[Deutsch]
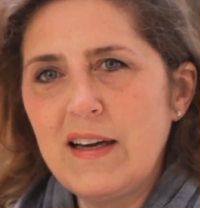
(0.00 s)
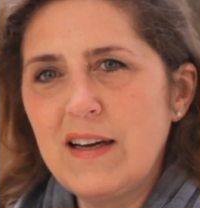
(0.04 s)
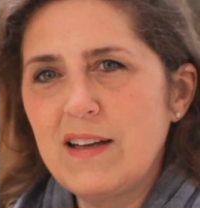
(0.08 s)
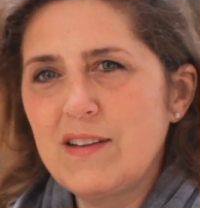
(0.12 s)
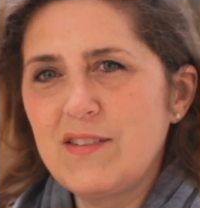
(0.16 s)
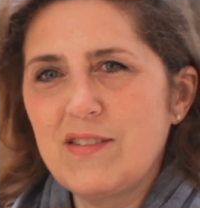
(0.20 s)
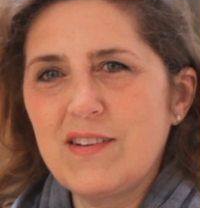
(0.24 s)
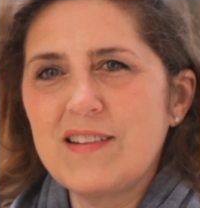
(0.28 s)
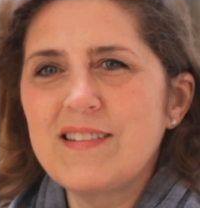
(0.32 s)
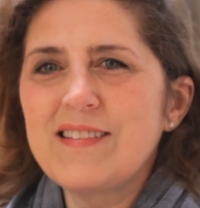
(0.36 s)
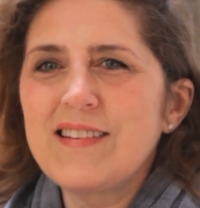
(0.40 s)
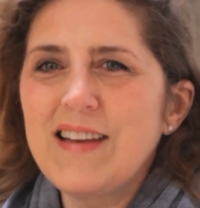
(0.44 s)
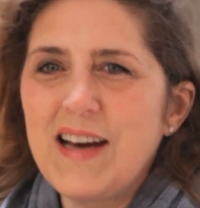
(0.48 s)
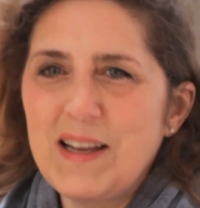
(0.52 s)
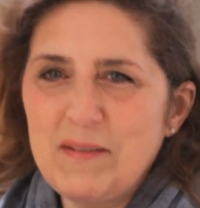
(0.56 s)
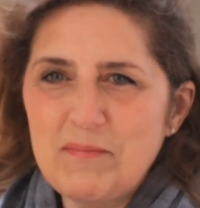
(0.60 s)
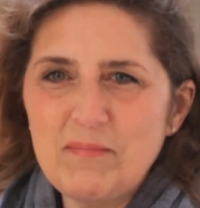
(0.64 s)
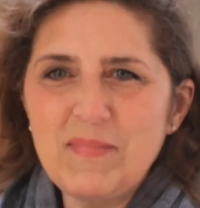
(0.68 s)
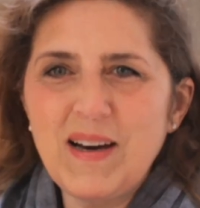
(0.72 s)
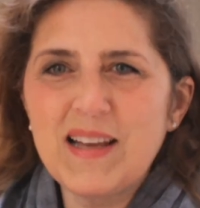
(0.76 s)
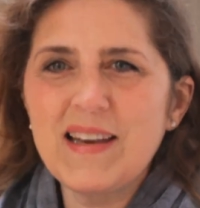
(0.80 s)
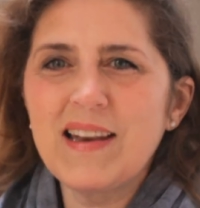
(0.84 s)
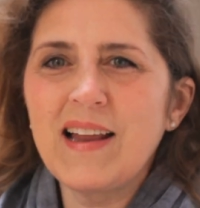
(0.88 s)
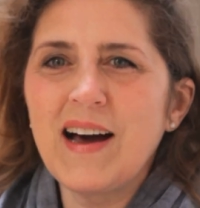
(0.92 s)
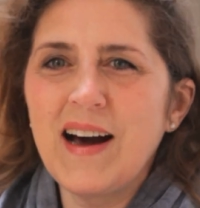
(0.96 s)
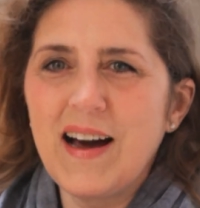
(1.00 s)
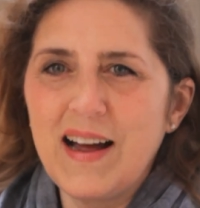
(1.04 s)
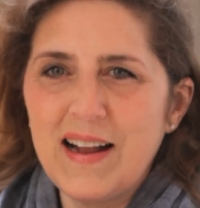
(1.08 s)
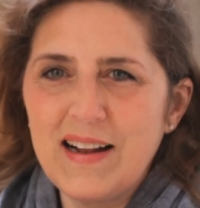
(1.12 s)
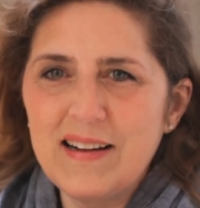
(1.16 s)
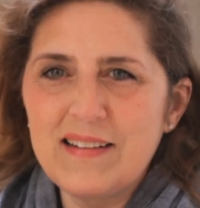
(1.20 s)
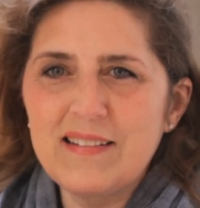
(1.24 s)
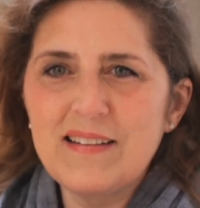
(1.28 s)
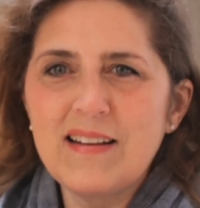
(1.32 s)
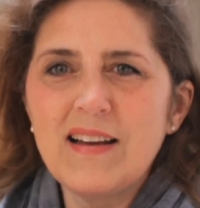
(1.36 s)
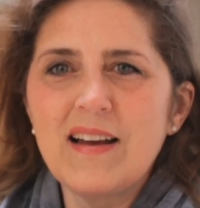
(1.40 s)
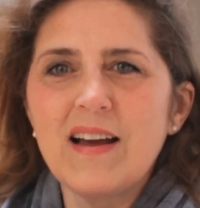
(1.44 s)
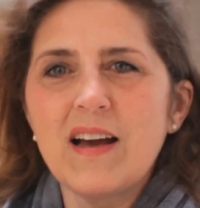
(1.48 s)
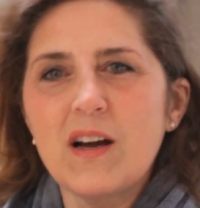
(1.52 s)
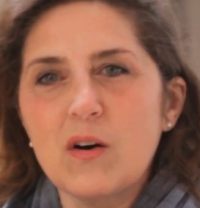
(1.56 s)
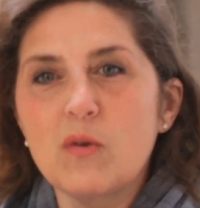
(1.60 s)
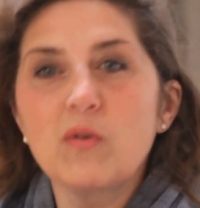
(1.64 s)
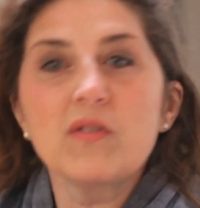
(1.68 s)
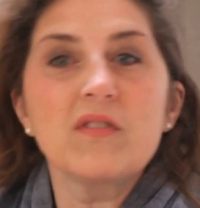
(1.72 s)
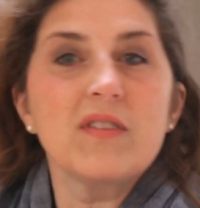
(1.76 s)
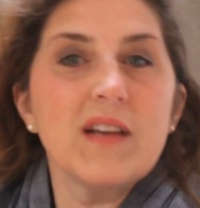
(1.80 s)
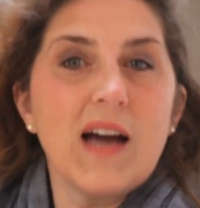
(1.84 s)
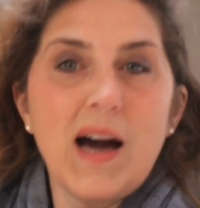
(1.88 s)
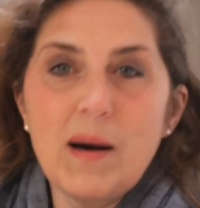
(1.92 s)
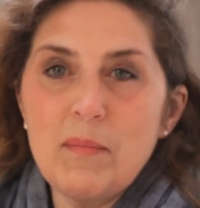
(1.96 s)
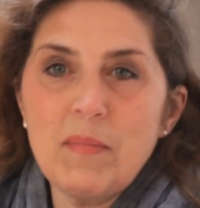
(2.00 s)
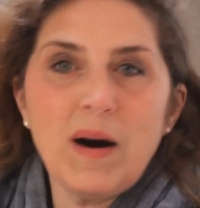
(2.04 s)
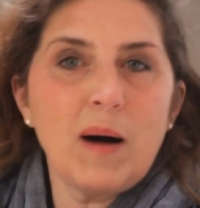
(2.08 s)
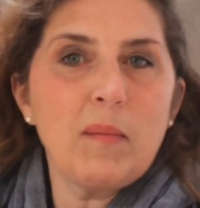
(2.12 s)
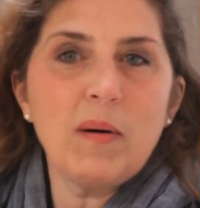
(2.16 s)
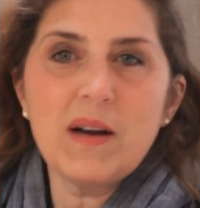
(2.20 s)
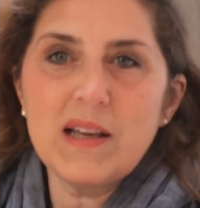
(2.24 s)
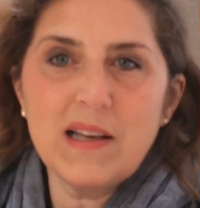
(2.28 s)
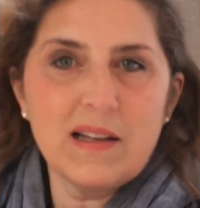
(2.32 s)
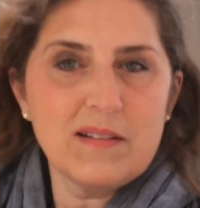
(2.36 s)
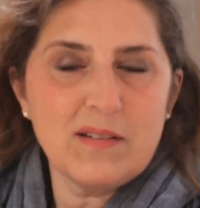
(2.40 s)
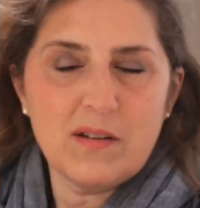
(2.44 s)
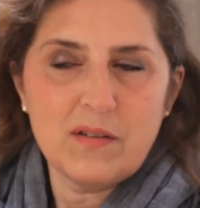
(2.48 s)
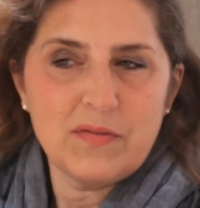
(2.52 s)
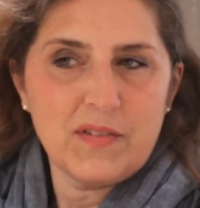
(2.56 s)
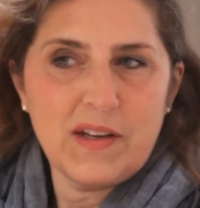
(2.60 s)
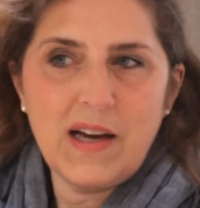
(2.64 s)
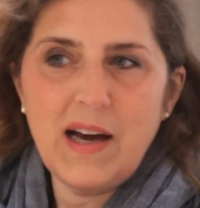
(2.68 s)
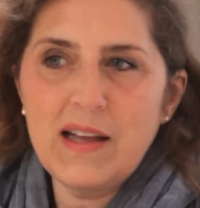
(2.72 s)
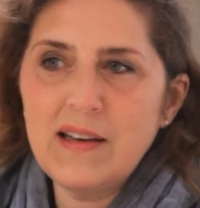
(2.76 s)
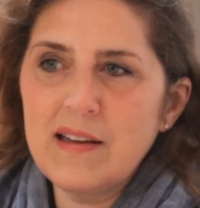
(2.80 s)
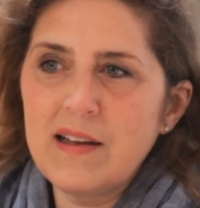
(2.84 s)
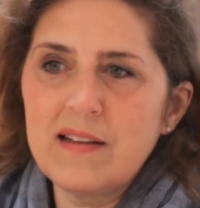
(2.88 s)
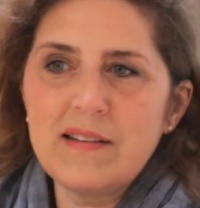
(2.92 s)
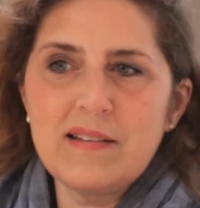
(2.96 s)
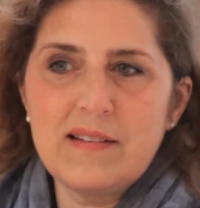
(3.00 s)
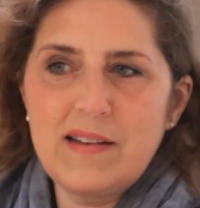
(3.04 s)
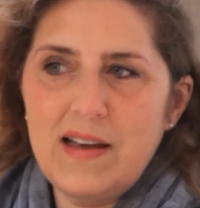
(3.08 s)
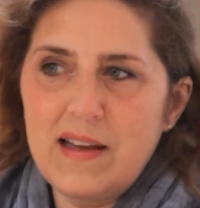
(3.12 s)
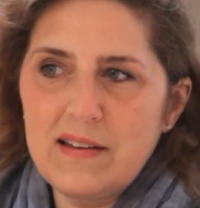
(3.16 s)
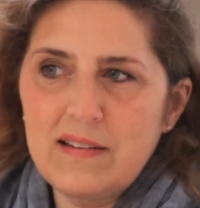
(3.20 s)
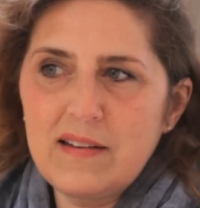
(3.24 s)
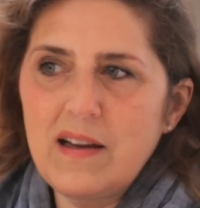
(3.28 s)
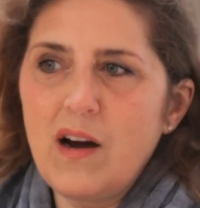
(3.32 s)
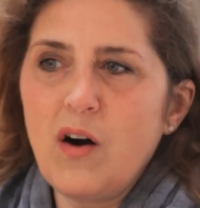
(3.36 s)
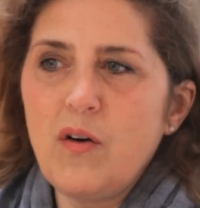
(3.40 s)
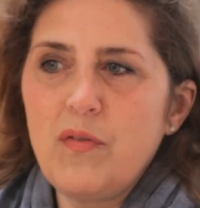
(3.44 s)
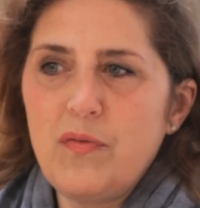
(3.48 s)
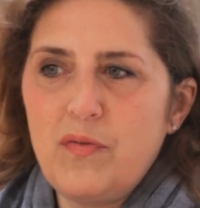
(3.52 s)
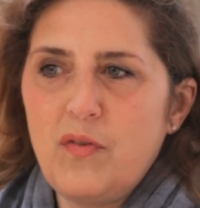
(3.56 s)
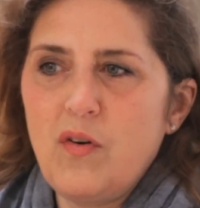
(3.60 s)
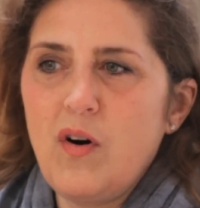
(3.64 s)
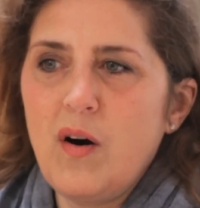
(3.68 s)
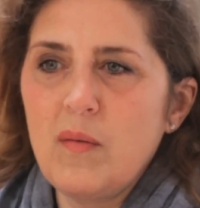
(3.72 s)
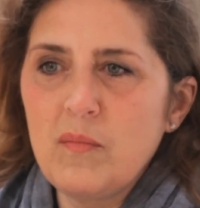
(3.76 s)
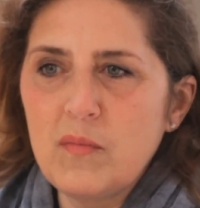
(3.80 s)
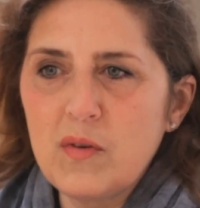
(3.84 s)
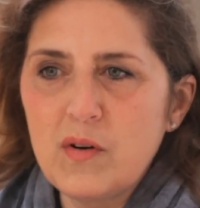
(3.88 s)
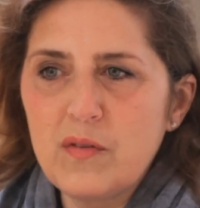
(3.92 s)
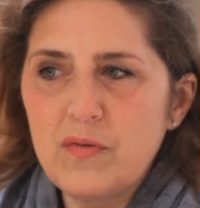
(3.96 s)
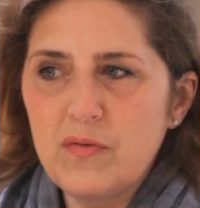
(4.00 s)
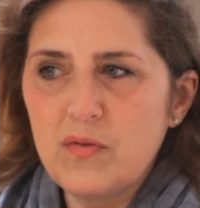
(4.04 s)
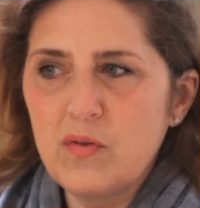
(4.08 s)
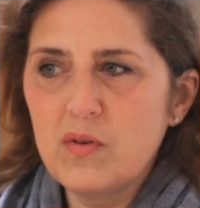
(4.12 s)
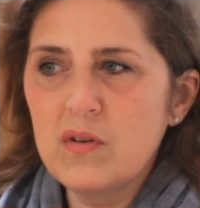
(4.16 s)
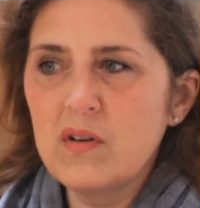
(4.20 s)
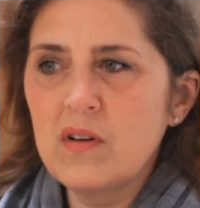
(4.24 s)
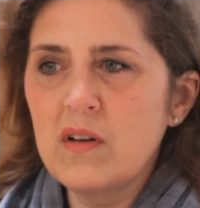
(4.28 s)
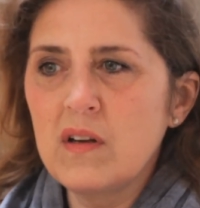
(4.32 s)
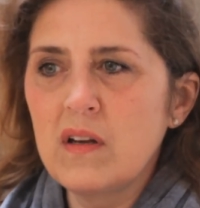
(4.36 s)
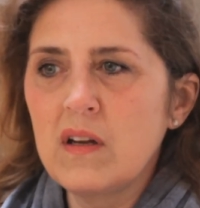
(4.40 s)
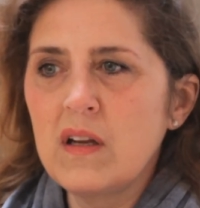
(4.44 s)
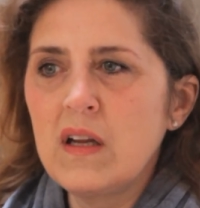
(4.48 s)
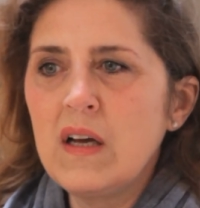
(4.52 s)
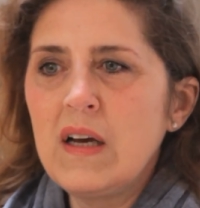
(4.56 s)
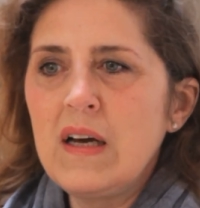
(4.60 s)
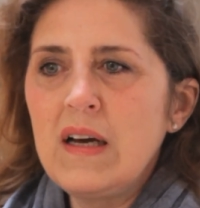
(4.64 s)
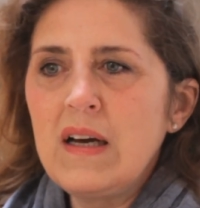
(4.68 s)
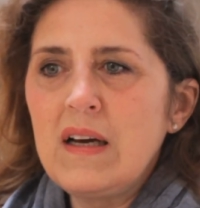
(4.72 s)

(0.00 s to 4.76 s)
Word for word: Sonst hat man halt, gut, wir haben aber jetzt auf der anderen Seite auch Formen gefunden,